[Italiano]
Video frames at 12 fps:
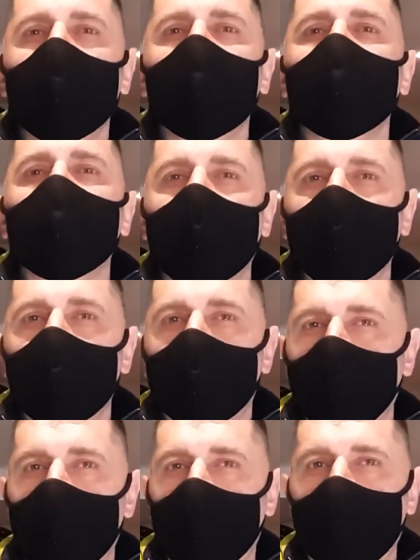un
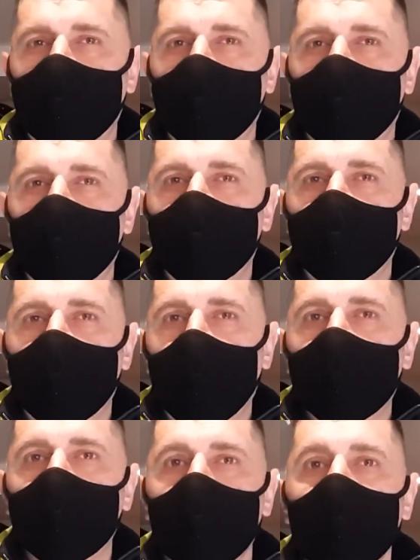imprenditore che si è
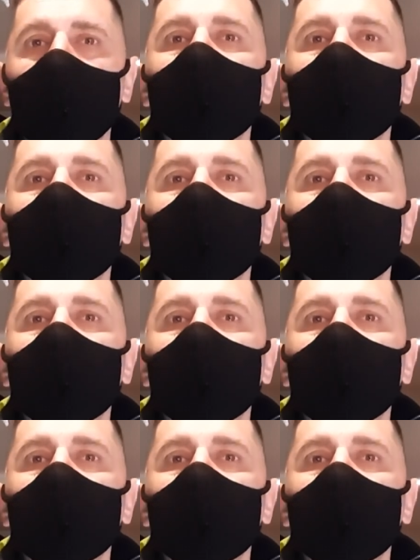suicidato.